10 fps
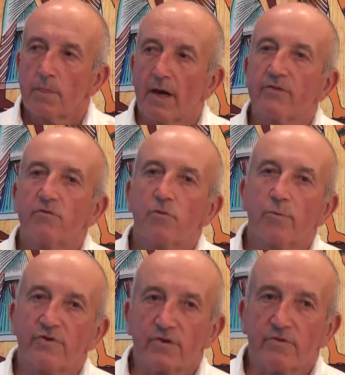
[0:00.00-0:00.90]
à
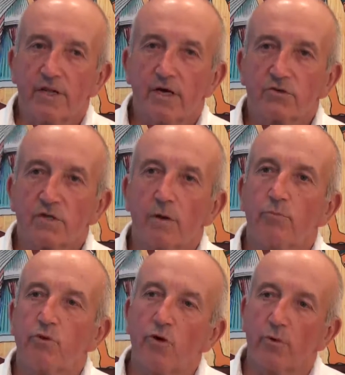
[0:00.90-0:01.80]
développer ces villages, c'est un
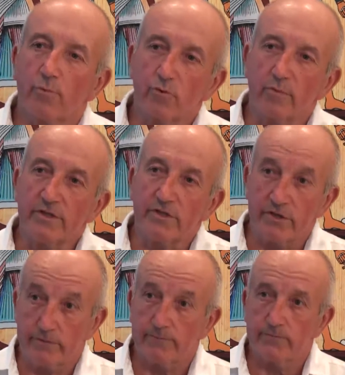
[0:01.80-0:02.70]
bonheur pour l'humanité.